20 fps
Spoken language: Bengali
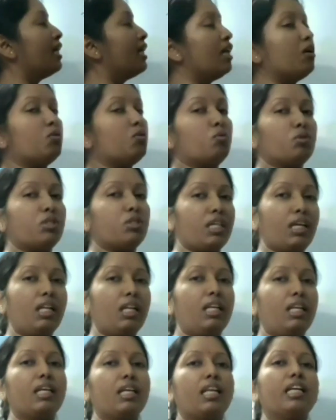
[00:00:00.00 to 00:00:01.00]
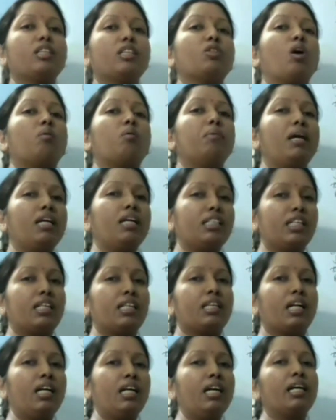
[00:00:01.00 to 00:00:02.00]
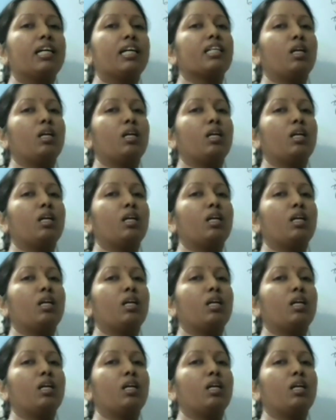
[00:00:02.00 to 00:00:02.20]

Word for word: গুছিয়ে লিখলে তবেই সেটা একটা